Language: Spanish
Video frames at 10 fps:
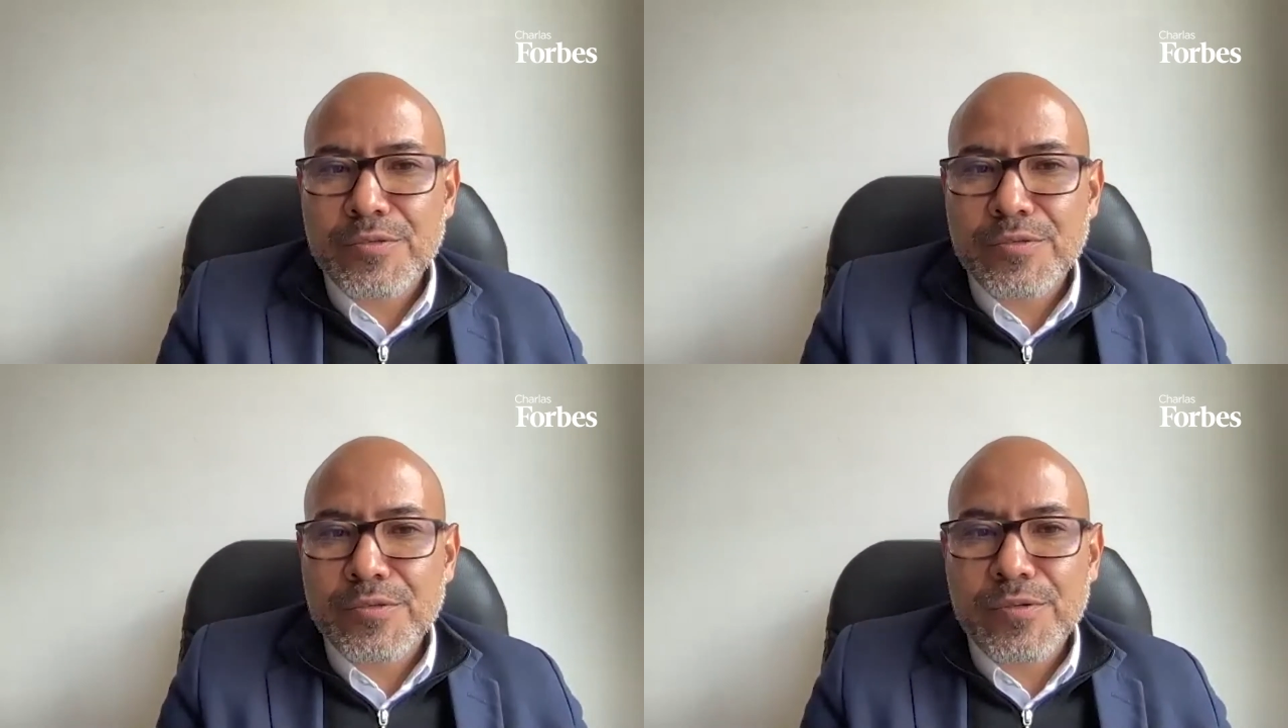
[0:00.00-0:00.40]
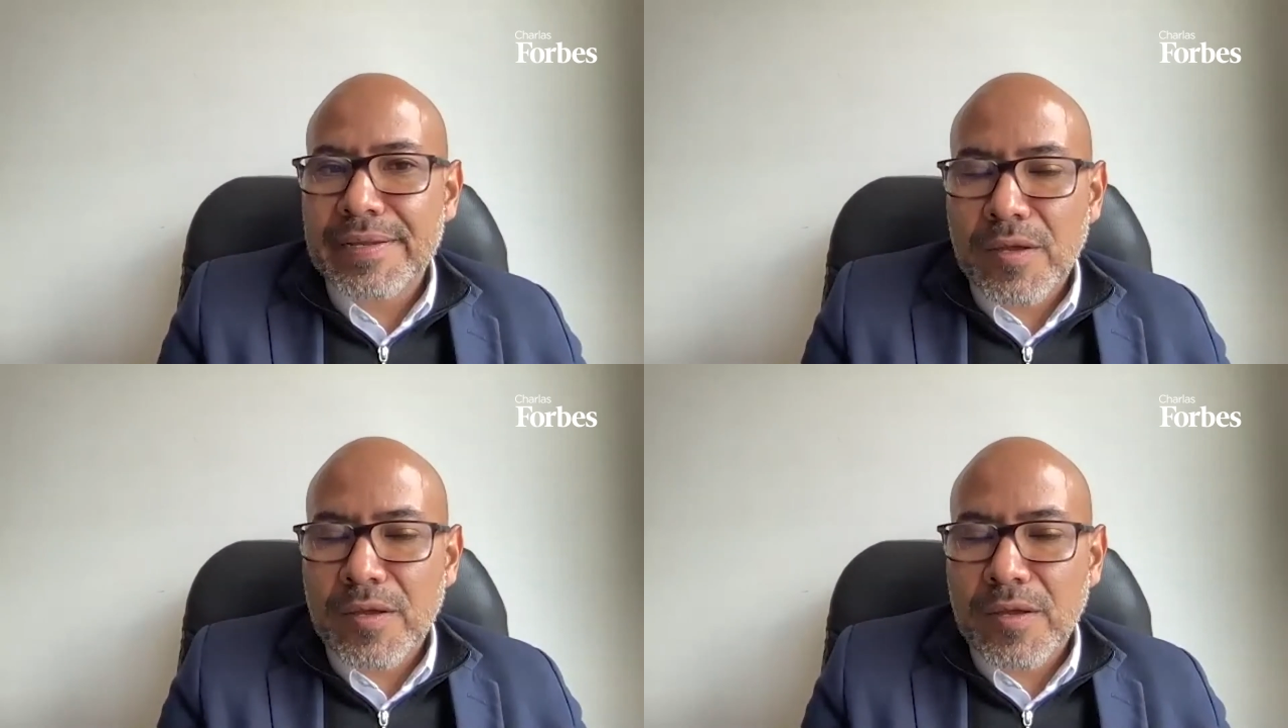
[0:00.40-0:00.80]
eso
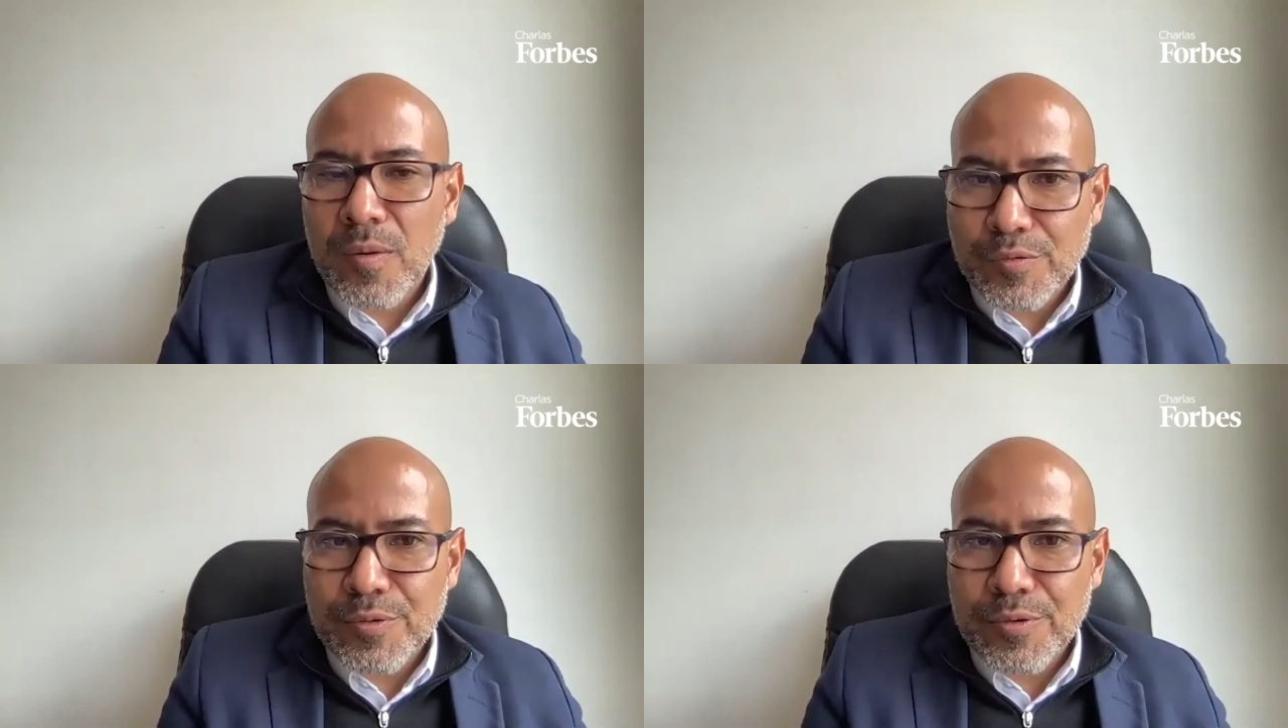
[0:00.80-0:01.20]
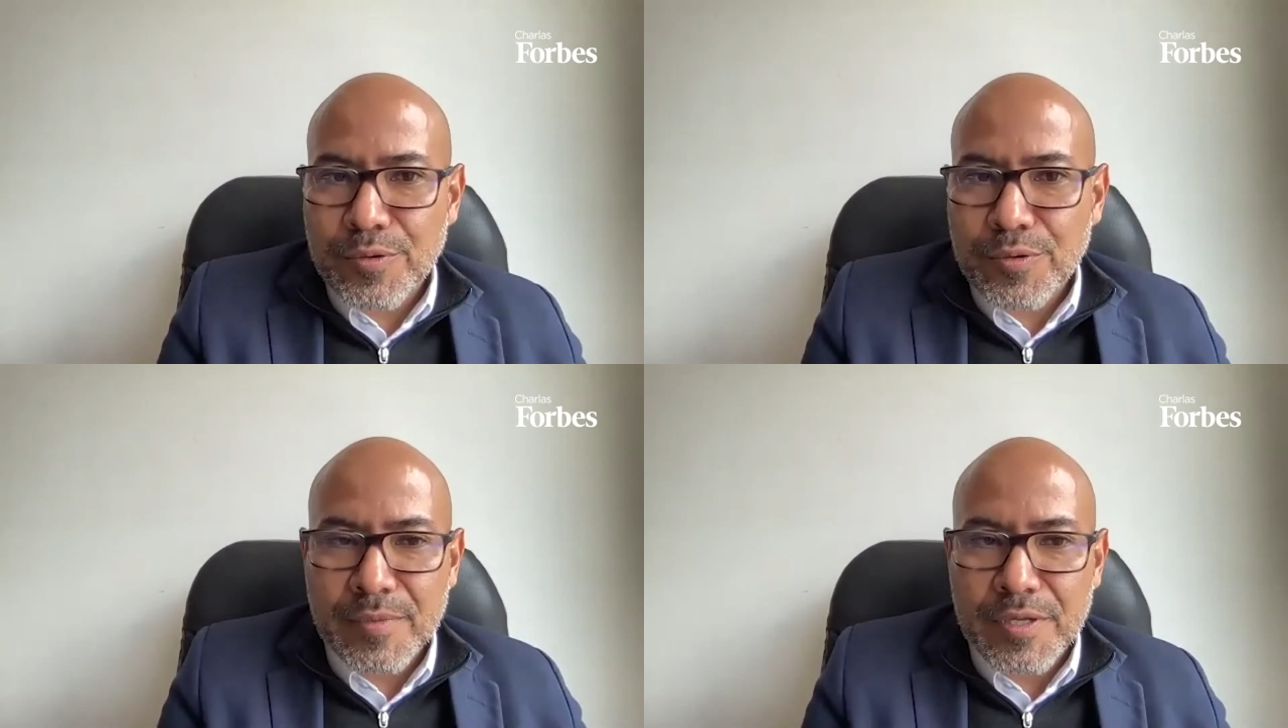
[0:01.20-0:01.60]
hace parte como de
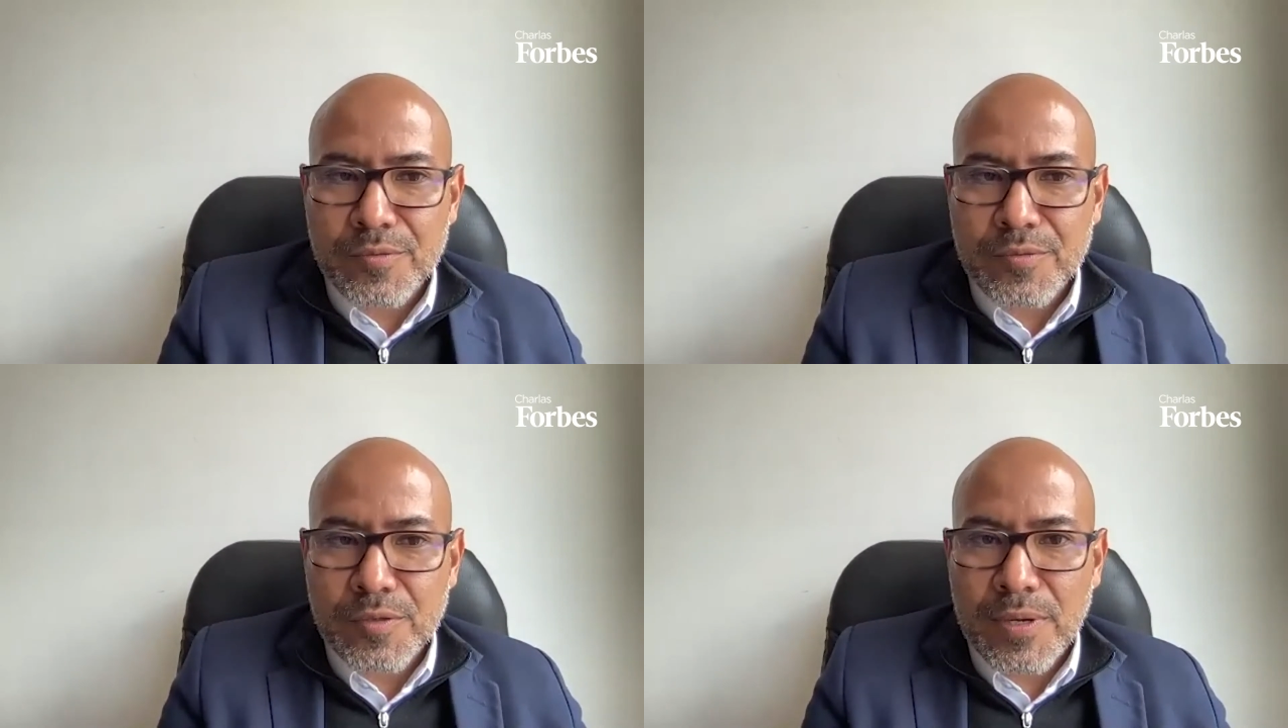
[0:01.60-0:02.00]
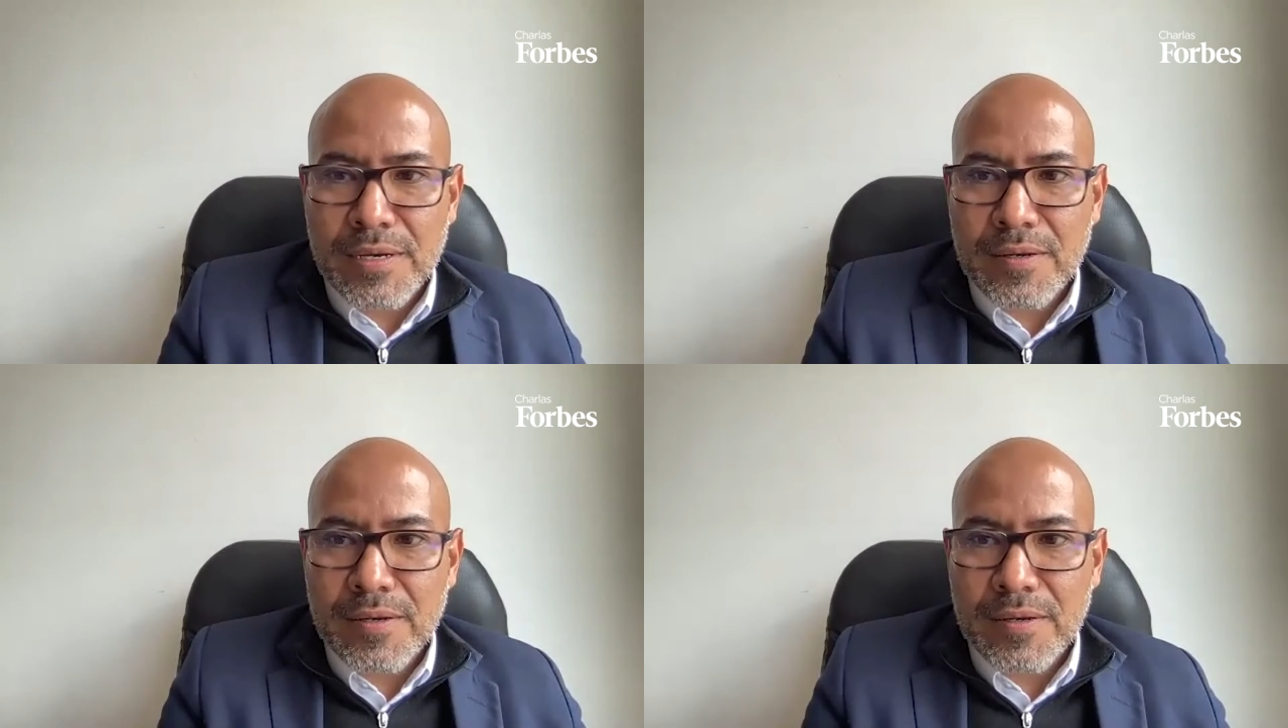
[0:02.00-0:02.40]
nuestro crecimiento
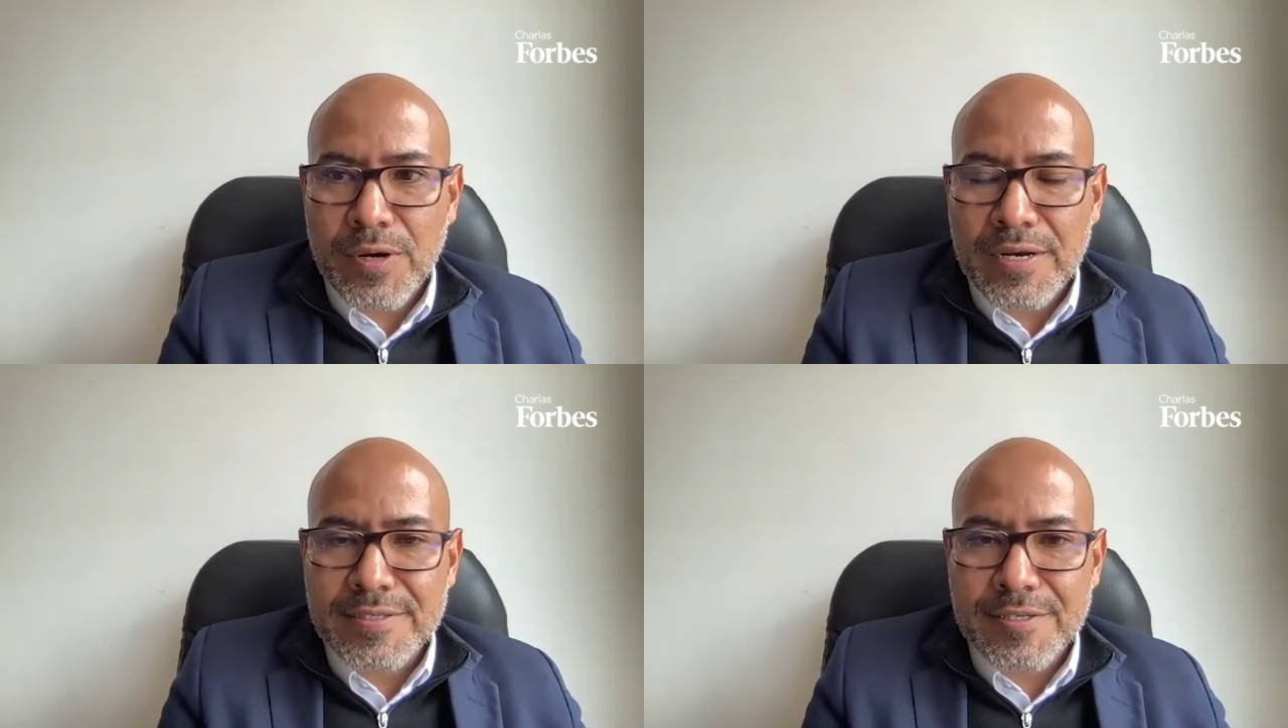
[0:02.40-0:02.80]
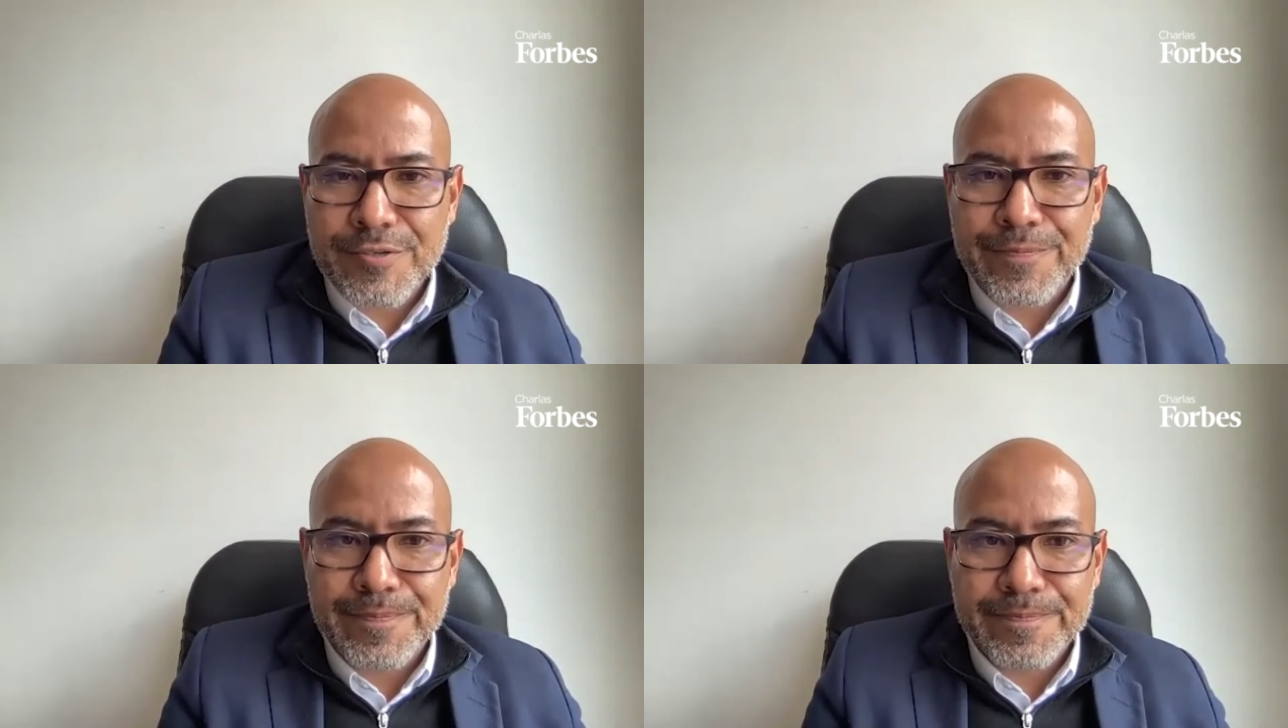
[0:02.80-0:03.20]
actual como
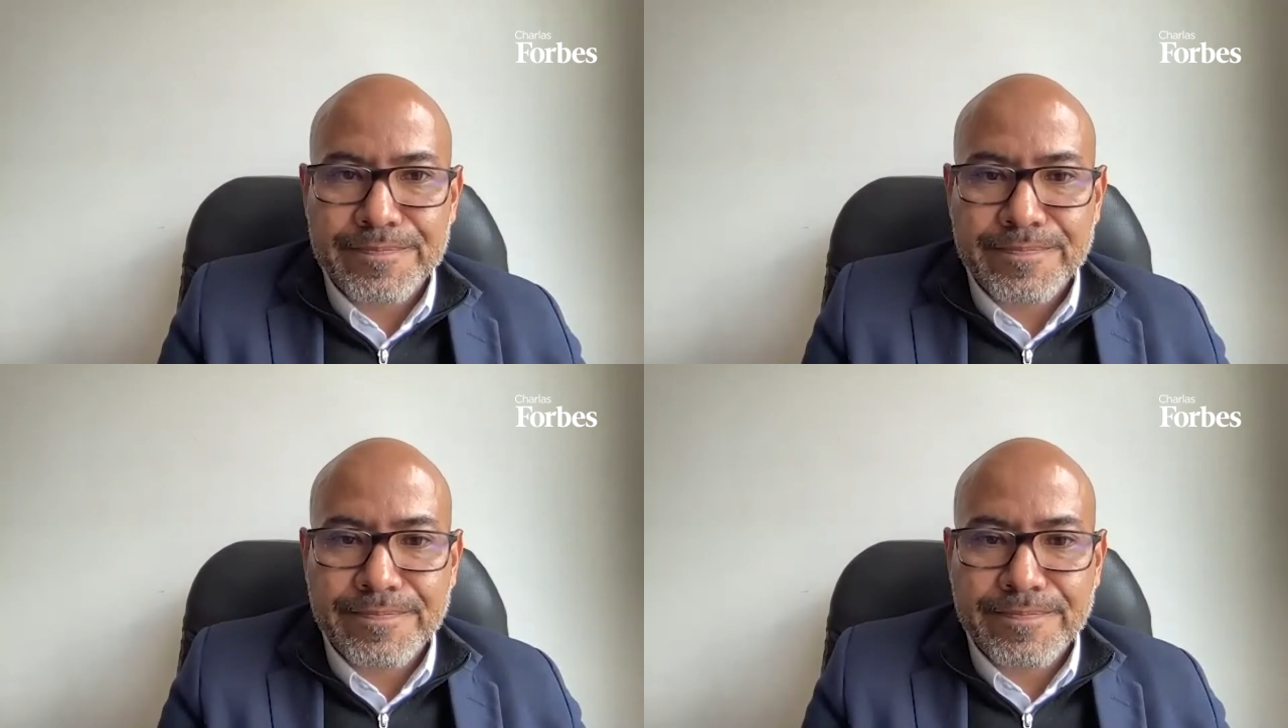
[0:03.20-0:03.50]
organización.